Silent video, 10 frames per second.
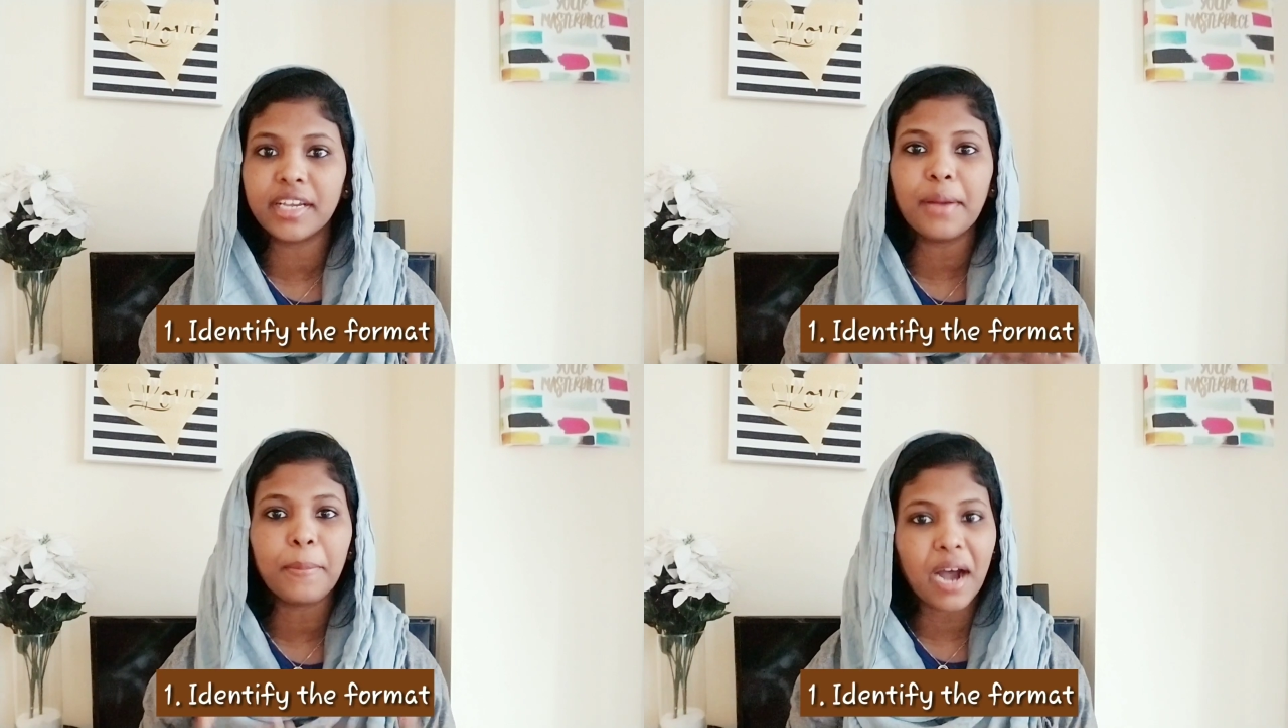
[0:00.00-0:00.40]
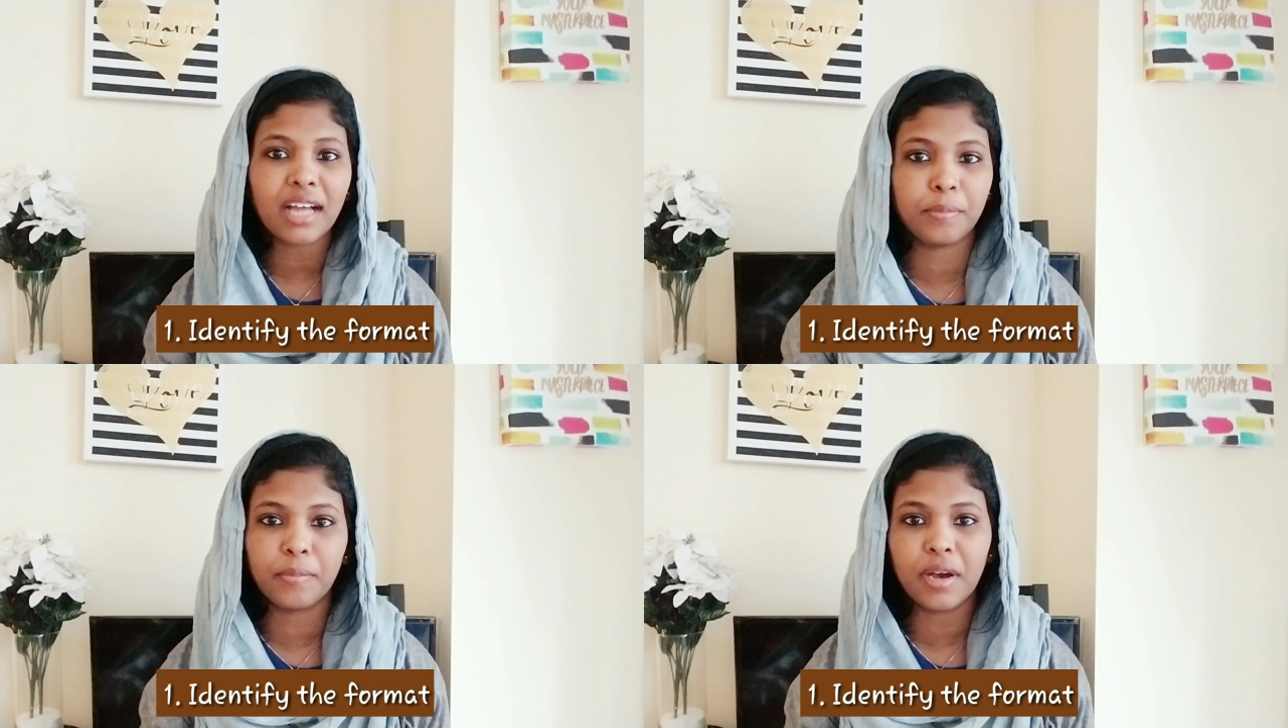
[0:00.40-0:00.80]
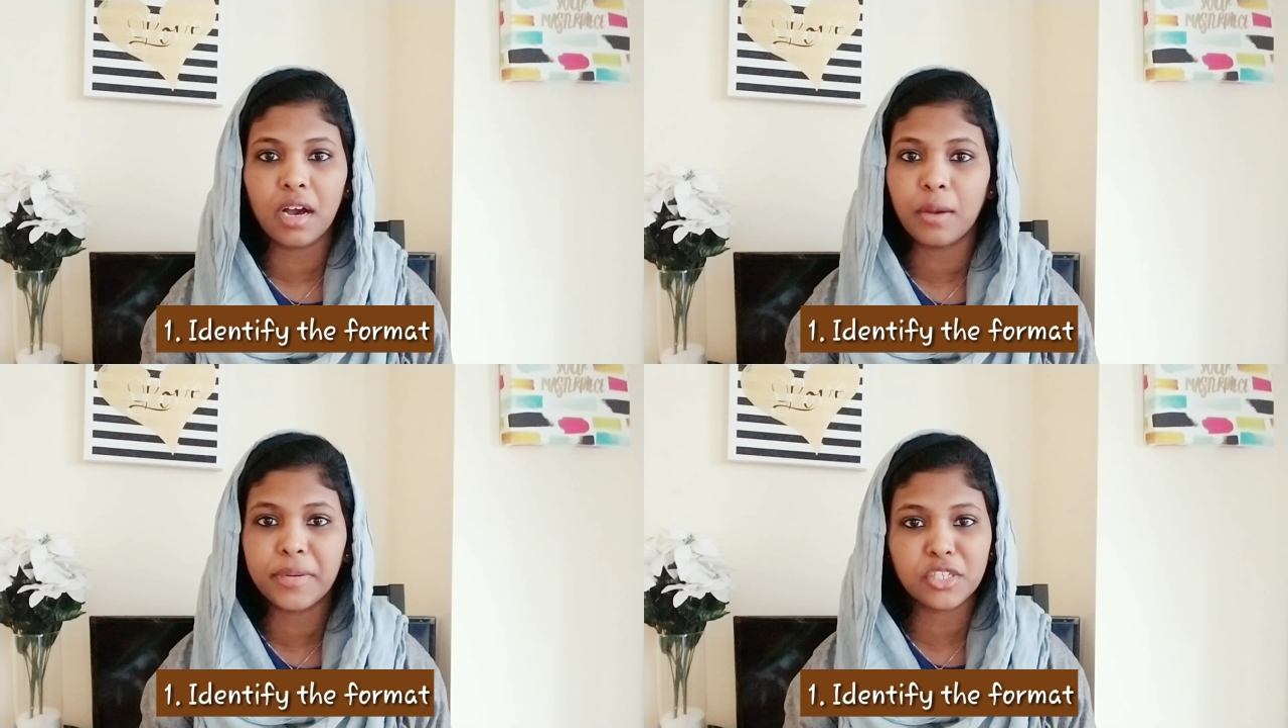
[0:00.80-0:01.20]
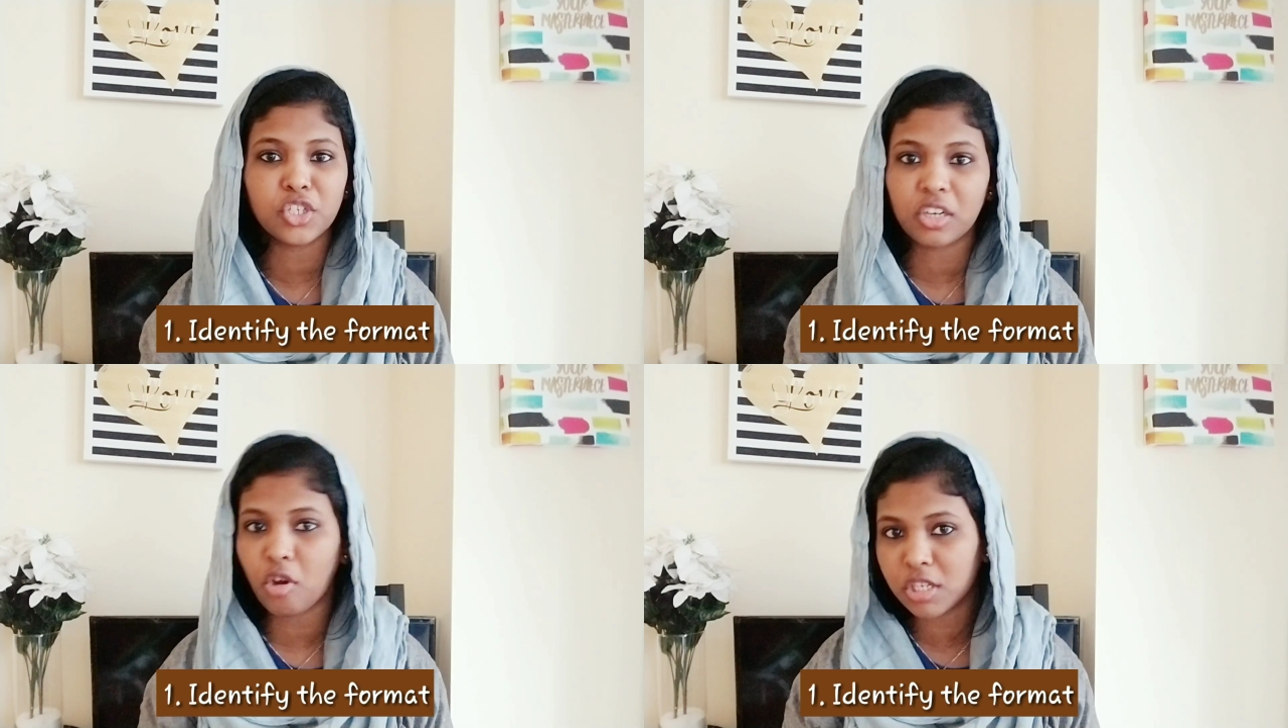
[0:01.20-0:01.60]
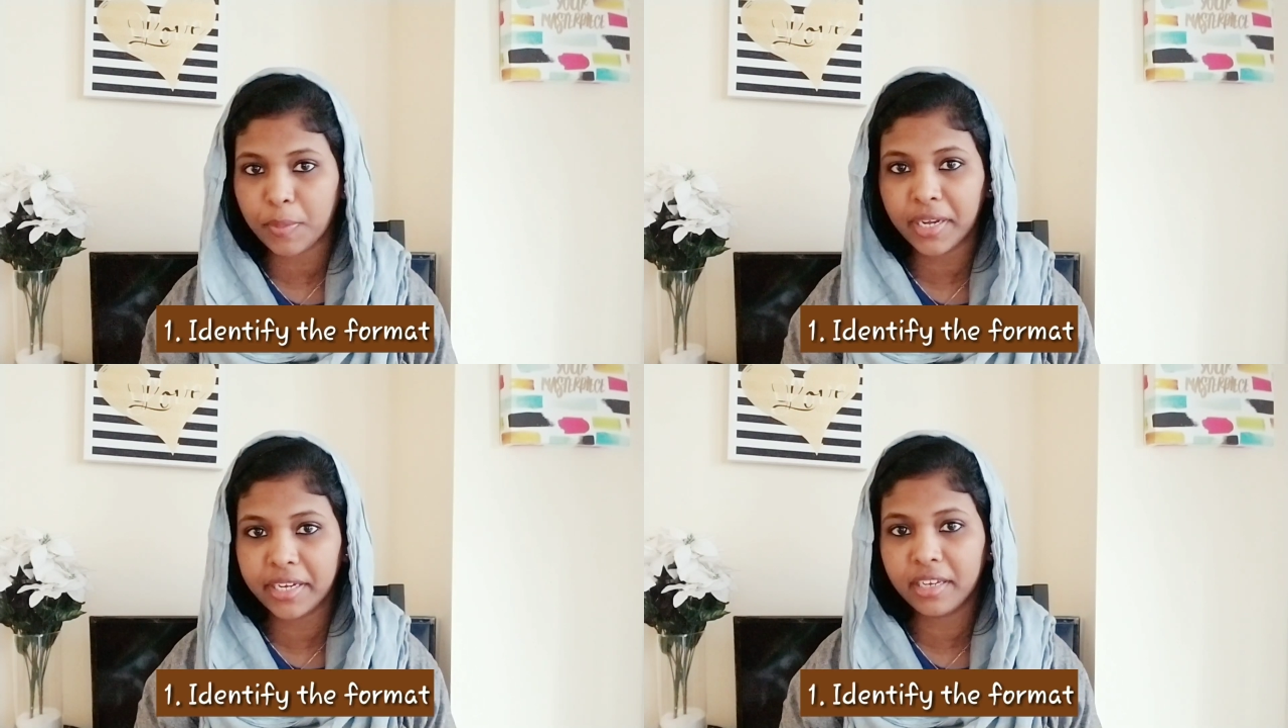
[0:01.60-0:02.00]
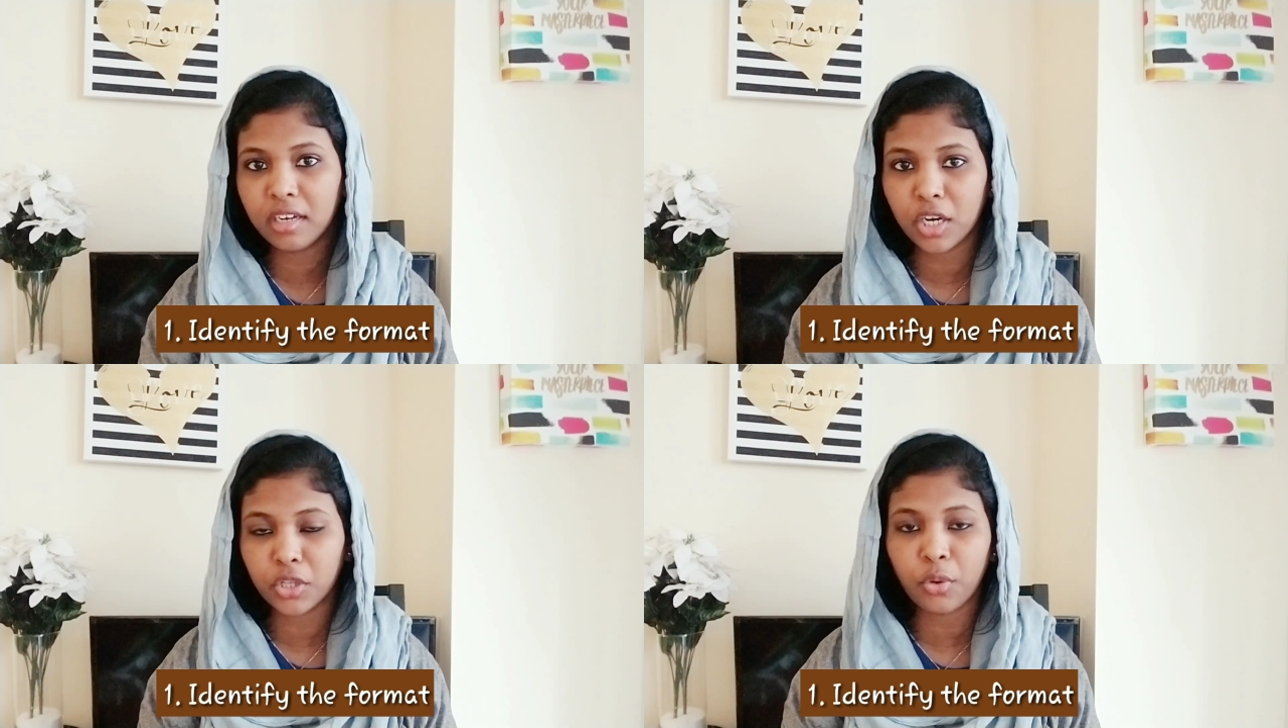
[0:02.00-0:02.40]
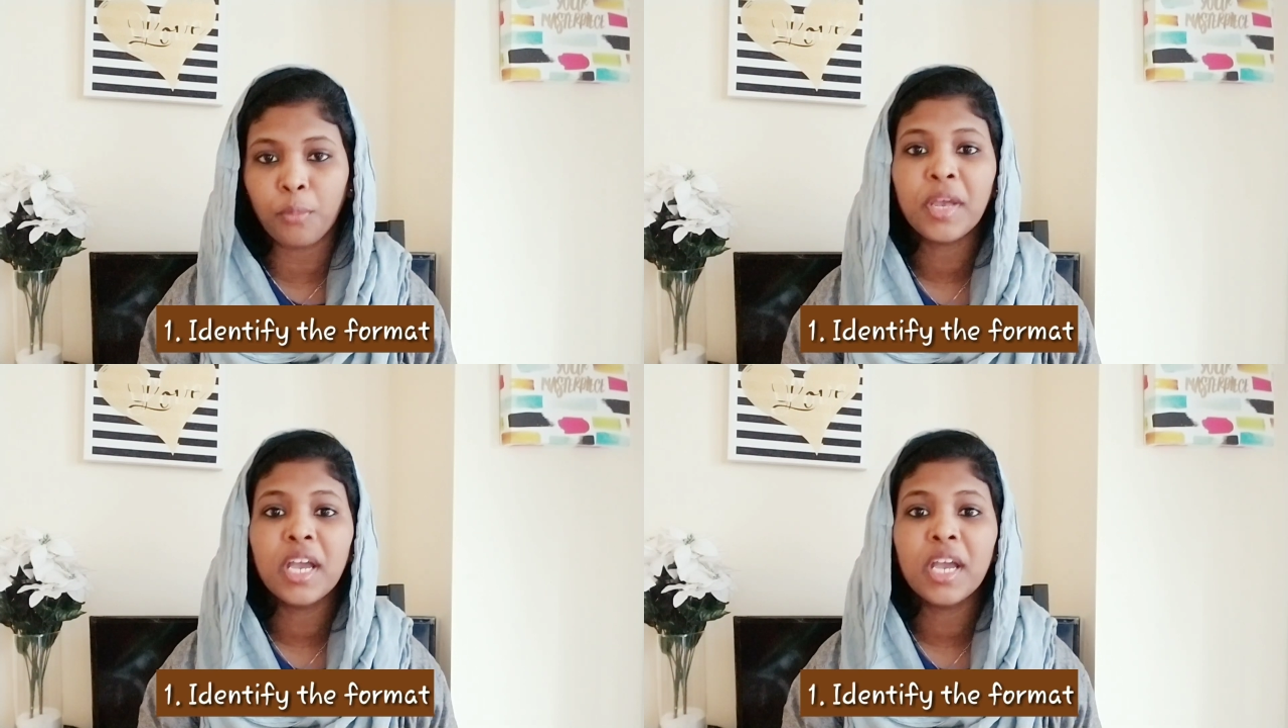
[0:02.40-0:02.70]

நீங்கள் பாதி பிரிட்ஜை க்ராஸ் பண்ணிட்டீங்கன்னு அர்த்தம்